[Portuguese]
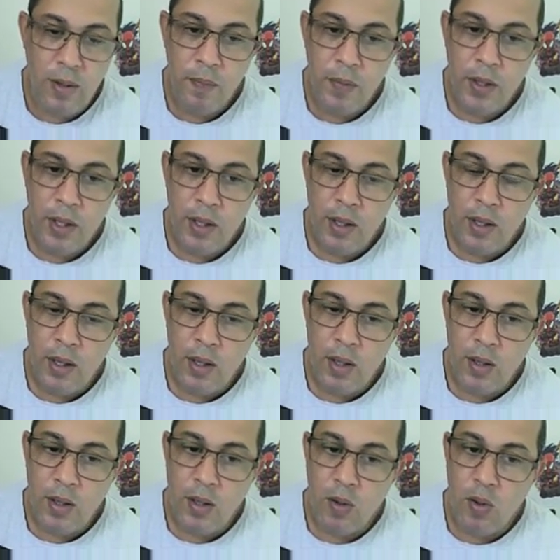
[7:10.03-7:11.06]
Você
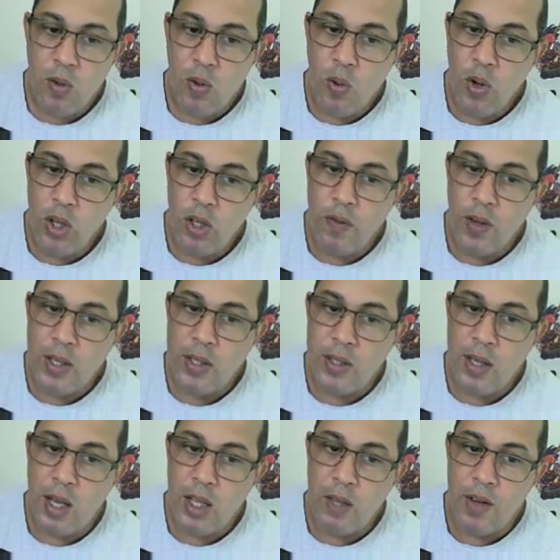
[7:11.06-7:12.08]
tirou 8.4 e
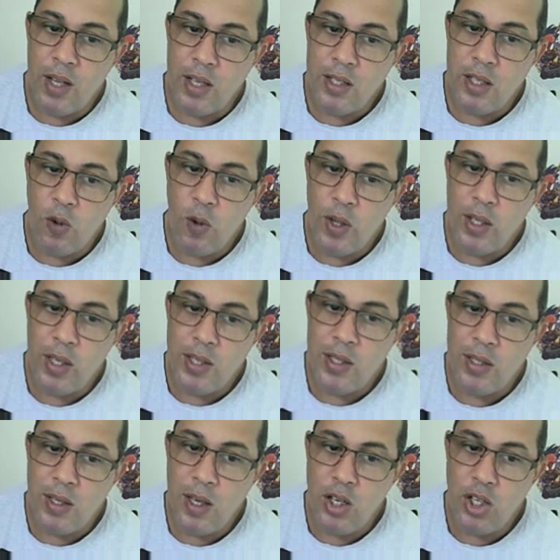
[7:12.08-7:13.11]
alguém tirou
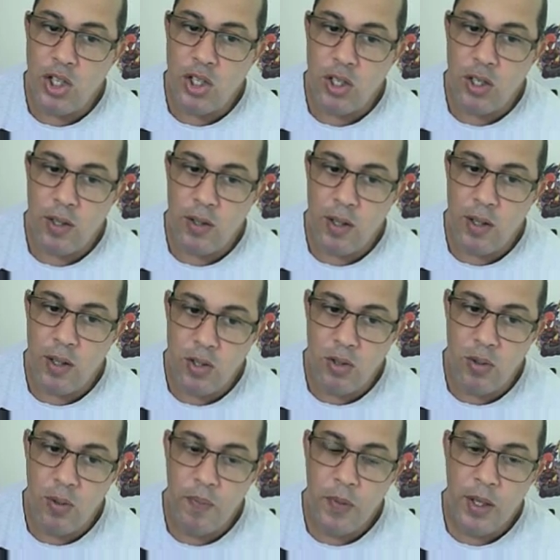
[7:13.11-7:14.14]
8.3, 8.3 vai ser
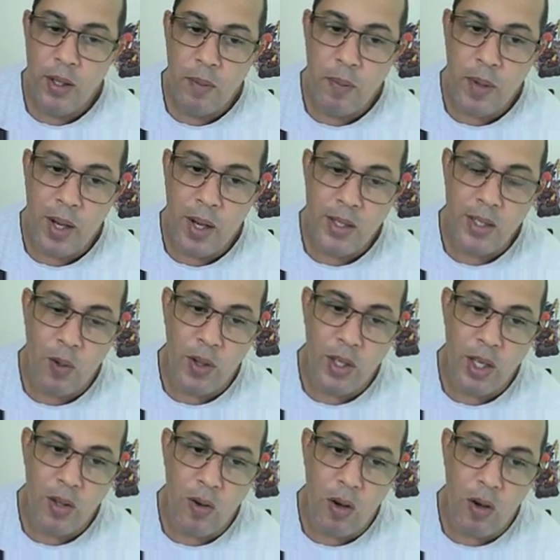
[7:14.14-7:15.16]
segundo.
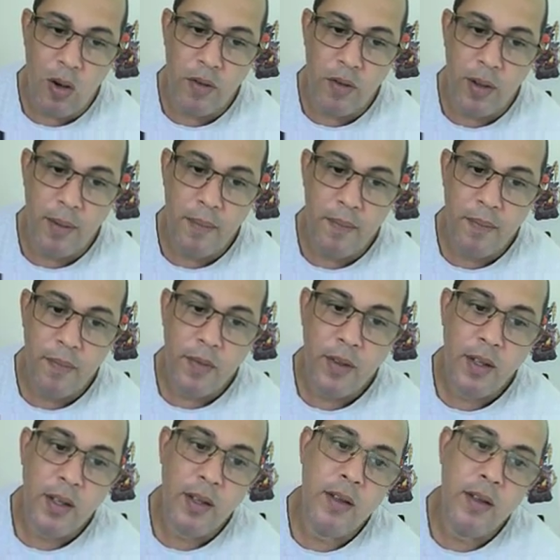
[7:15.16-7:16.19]
8.2 vai ser terceiro.
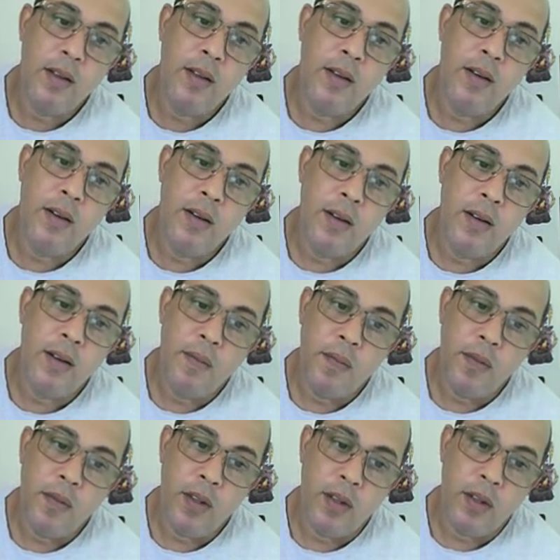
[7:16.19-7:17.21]
E assim sucessivamente.
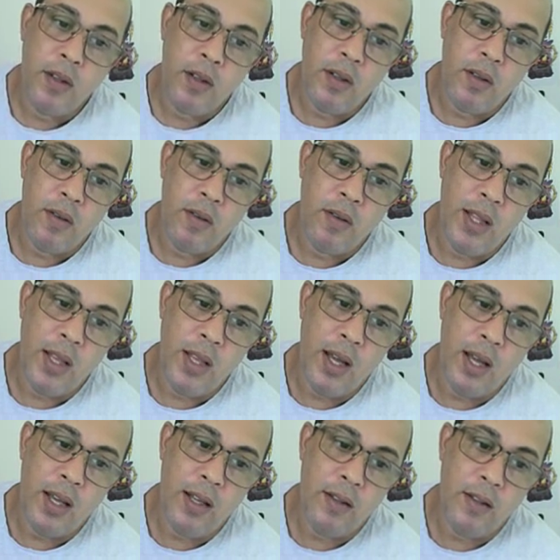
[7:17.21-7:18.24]
Certo?
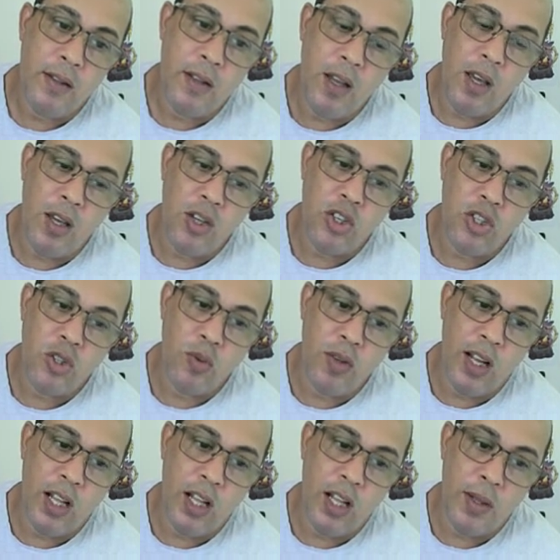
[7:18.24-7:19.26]
E aí é,
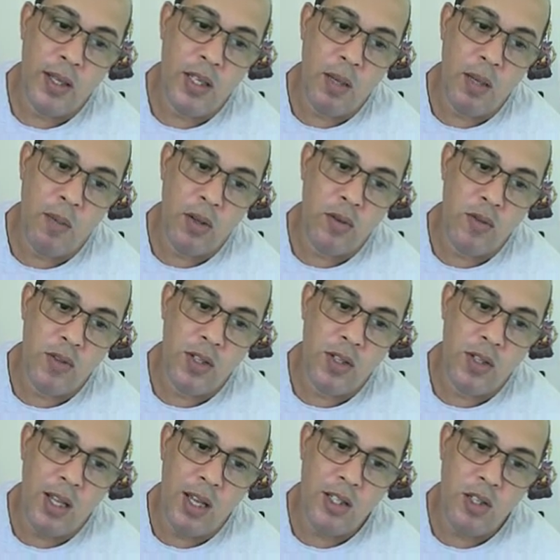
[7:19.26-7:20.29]
você vai ter uma base de
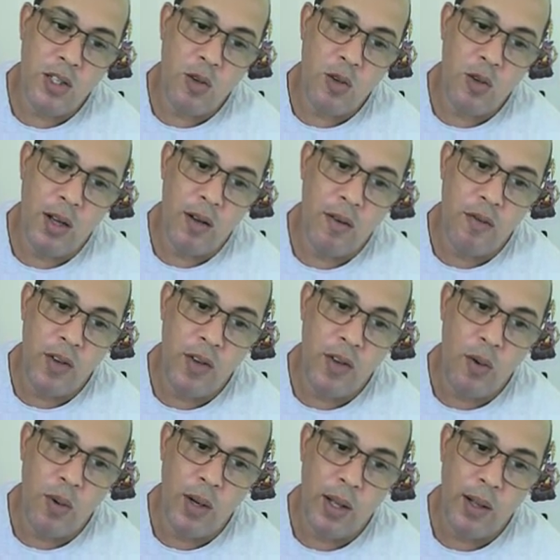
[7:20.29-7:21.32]
como vai ser a
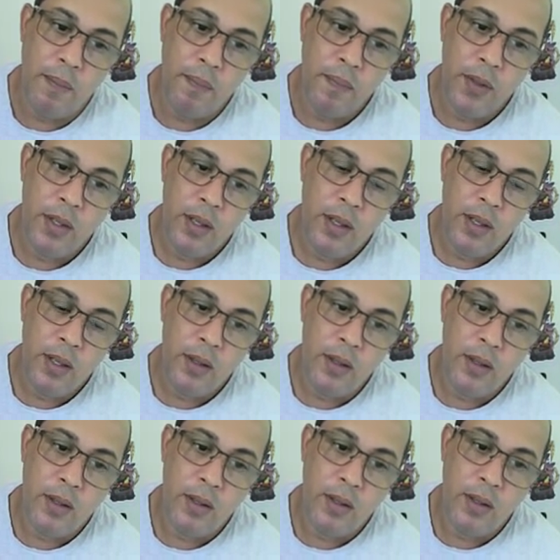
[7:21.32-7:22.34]
classificação aí para o
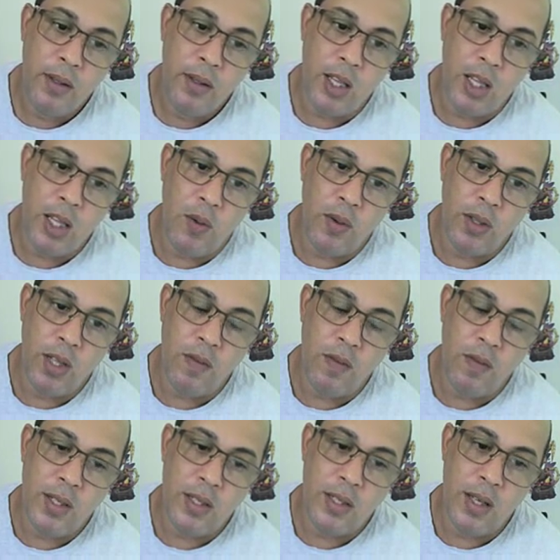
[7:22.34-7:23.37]
IFPE
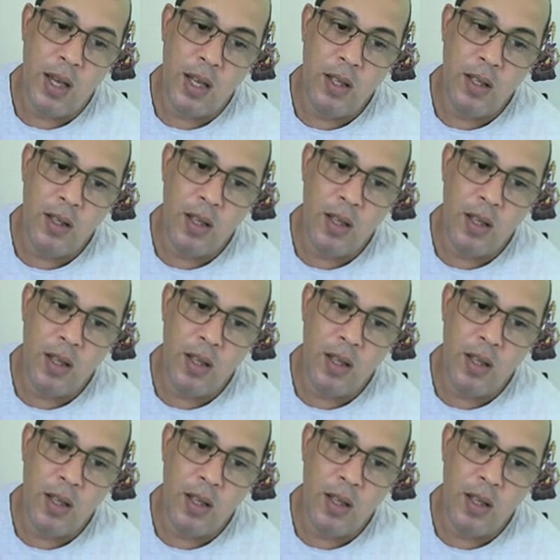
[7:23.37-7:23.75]
deste ano.